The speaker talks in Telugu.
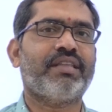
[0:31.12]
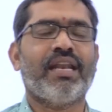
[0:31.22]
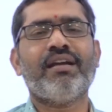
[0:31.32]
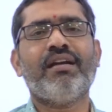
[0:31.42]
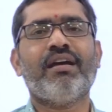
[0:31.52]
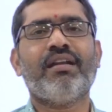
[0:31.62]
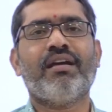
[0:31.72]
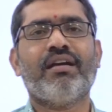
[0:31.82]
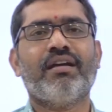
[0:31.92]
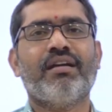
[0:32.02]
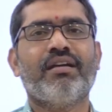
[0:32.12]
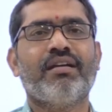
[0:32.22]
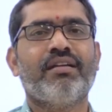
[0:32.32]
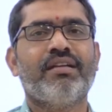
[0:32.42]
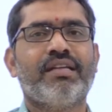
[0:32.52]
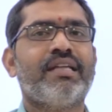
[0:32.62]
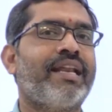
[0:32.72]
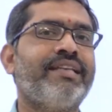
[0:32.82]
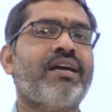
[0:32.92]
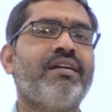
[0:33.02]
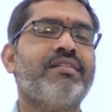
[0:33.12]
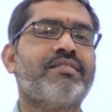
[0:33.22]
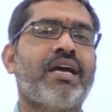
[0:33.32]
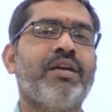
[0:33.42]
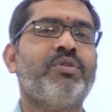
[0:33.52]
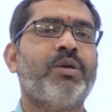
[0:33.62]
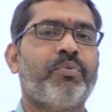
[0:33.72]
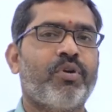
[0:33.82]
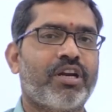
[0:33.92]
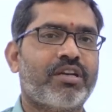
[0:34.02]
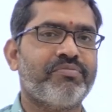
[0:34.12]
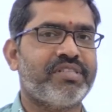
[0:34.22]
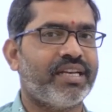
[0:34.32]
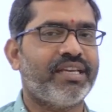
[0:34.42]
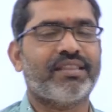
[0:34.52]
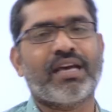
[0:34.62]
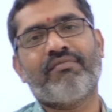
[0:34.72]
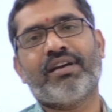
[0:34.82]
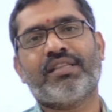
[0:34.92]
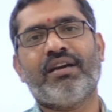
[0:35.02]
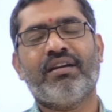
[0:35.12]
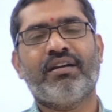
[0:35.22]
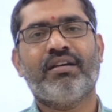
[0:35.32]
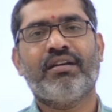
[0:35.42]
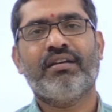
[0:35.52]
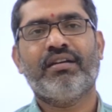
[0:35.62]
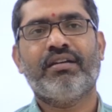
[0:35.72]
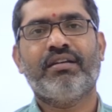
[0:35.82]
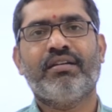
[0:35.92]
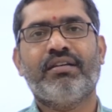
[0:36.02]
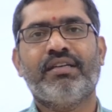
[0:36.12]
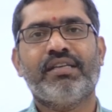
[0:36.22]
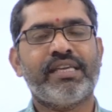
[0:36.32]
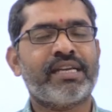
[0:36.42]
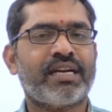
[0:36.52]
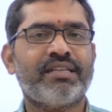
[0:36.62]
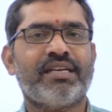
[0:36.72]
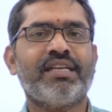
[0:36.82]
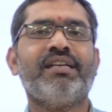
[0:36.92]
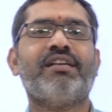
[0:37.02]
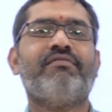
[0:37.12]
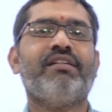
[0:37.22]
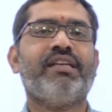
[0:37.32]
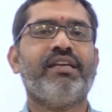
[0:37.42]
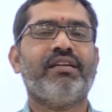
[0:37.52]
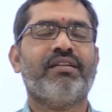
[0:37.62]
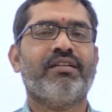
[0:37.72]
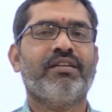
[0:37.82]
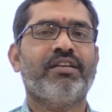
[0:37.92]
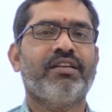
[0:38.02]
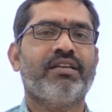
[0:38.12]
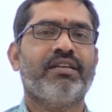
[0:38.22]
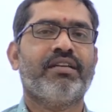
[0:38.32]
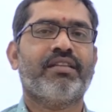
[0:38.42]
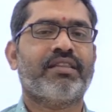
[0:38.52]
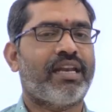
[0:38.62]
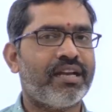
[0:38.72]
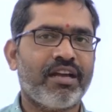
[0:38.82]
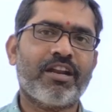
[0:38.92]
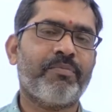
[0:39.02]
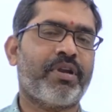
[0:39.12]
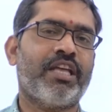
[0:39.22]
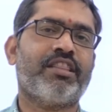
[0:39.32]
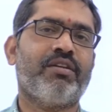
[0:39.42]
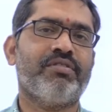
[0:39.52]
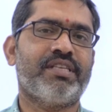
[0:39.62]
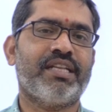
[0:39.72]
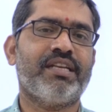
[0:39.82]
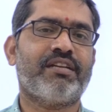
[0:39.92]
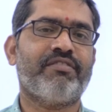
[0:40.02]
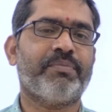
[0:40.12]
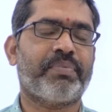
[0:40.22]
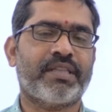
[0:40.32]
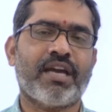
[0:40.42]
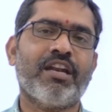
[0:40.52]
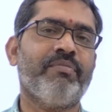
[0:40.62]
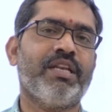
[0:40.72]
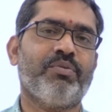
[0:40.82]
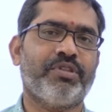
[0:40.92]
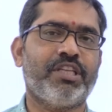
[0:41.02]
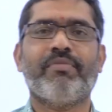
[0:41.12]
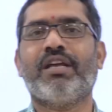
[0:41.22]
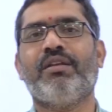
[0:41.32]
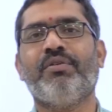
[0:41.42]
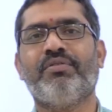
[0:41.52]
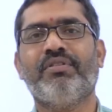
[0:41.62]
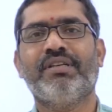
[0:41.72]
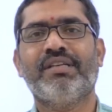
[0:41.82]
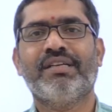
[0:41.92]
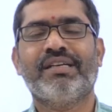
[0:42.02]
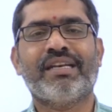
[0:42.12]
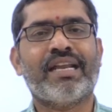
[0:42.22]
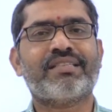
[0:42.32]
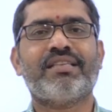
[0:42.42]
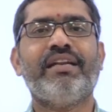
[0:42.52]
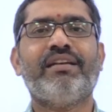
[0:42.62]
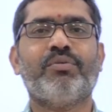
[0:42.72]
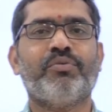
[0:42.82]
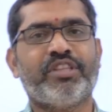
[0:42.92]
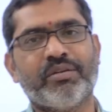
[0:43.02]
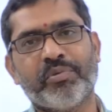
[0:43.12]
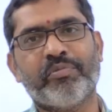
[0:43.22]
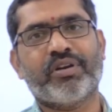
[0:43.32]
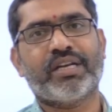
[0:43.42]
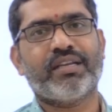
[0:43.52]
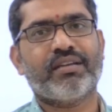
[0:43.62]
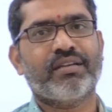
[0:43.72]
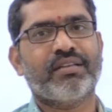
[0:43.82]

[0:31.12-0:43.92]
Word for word: తెలంగాణ రైతాంగ సాయుధ పోరాటం జరిగిన తర్వాత ఇక్కడ జరిగినటువంటి తెలంగాణ ప్రాంతంలో జరిగినటువంటి ప్రధానమైన ఉద్యమాలలో నక్సలైట్ ఉద్యమం ఒకటి